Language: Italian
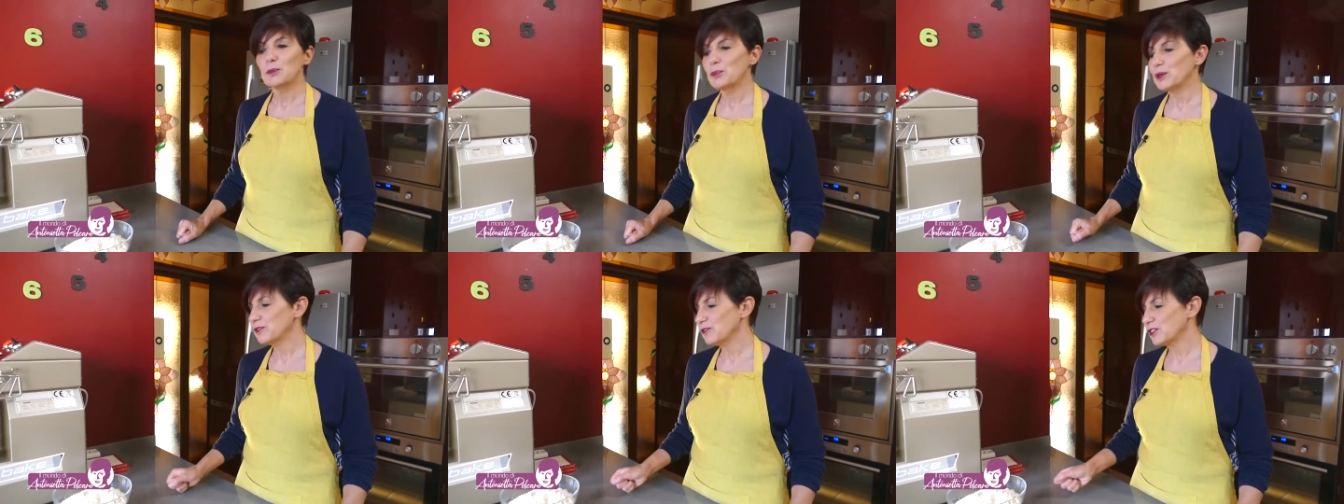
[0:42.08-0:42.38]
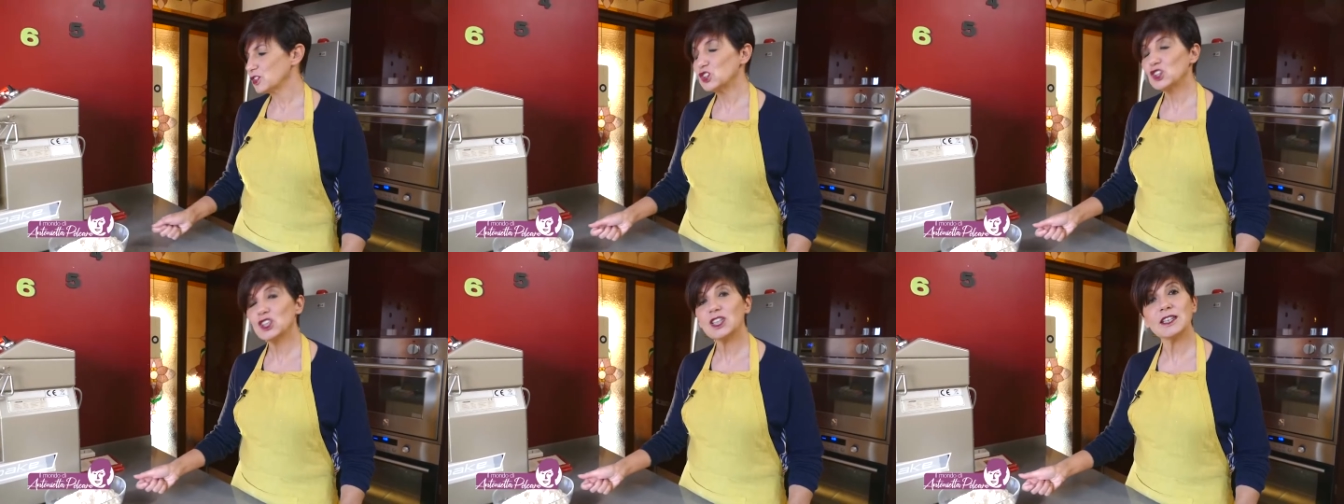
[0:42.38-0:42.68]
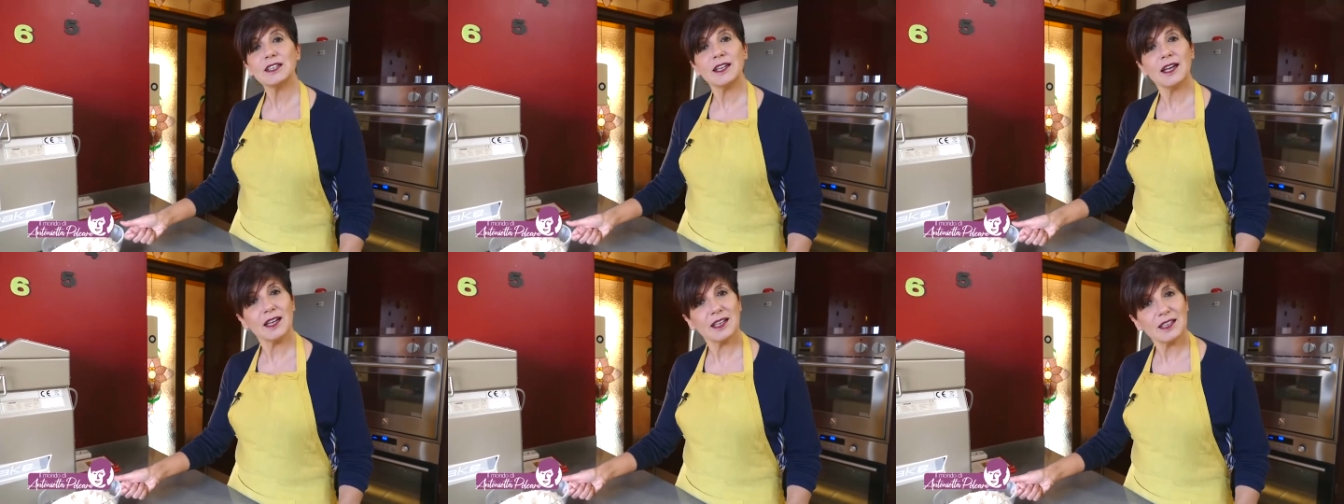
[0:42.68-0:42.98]
Per
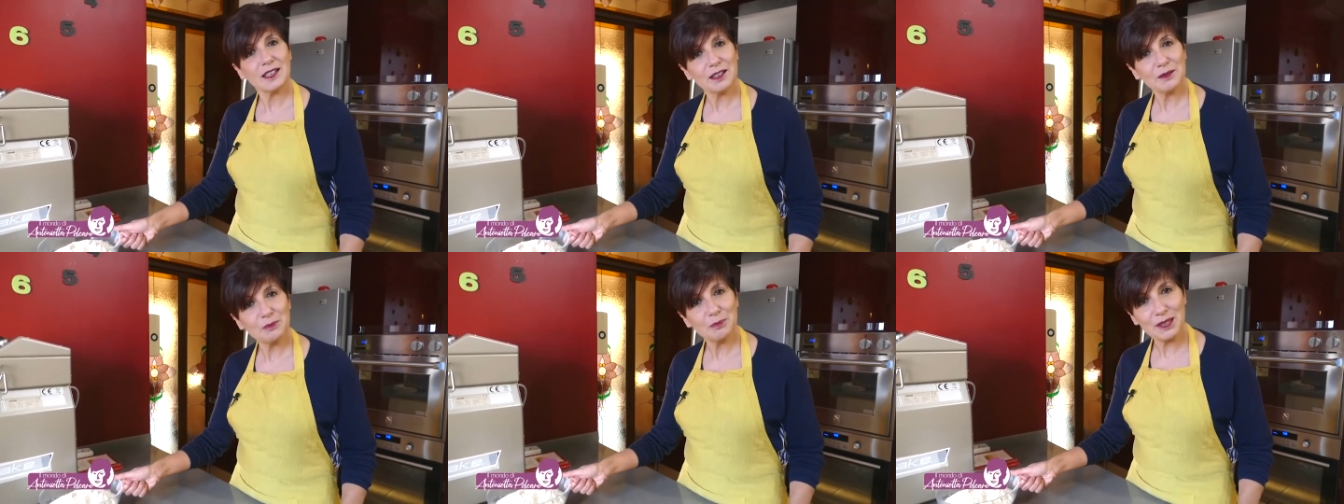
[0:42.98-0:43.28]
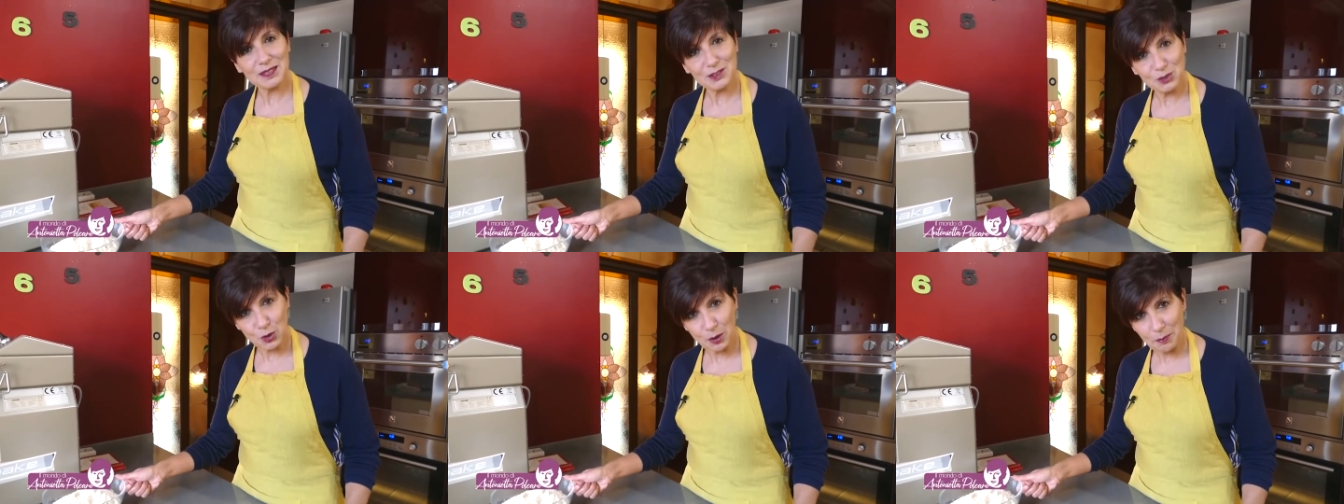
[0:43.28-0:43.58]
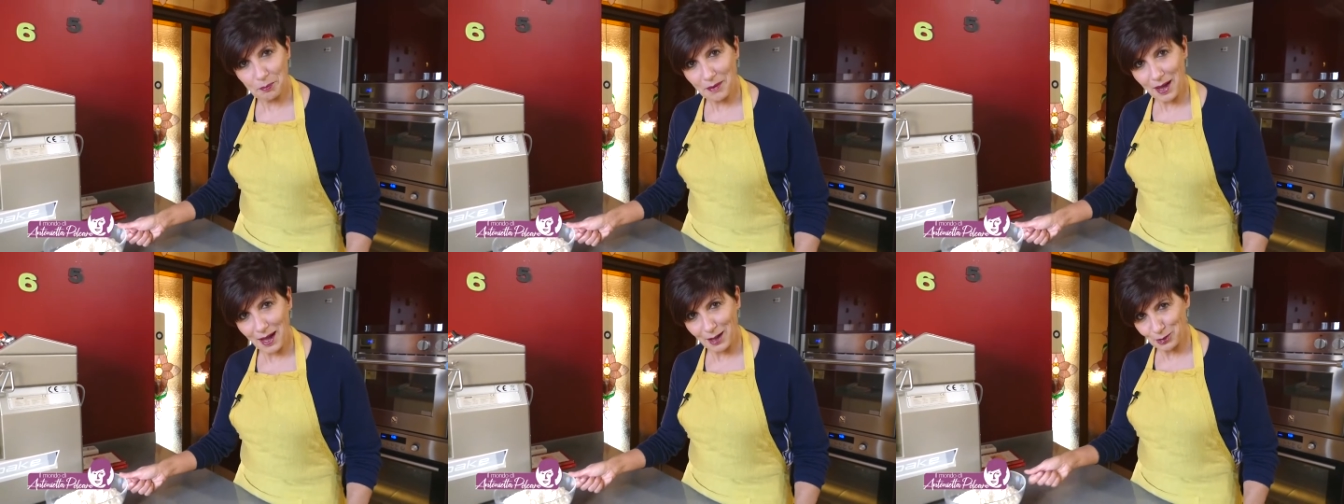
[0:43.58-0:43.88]
facilità impasto
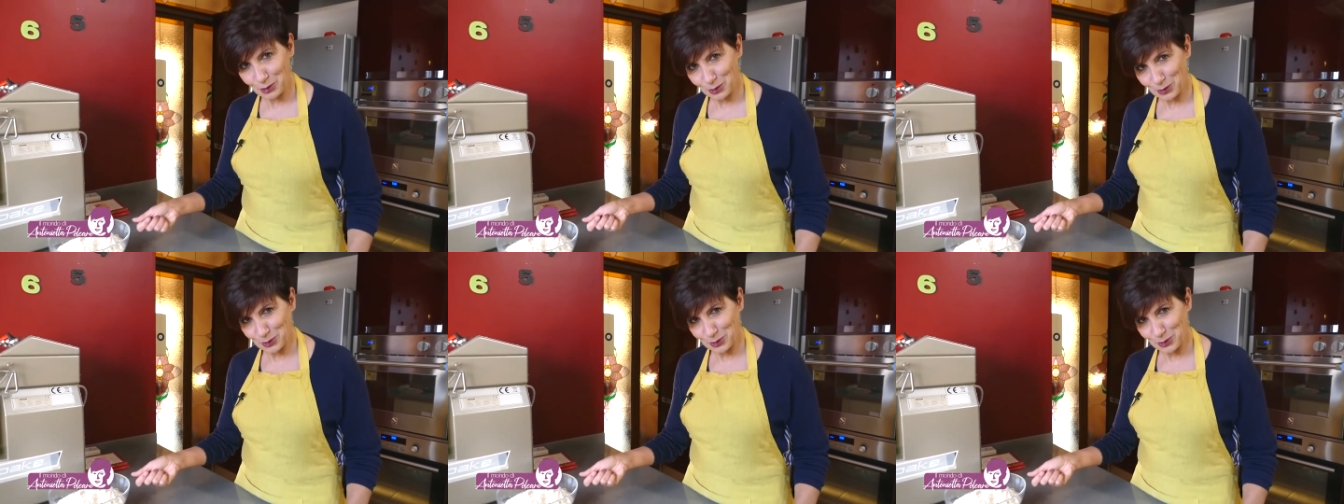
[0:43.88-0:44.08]
a mano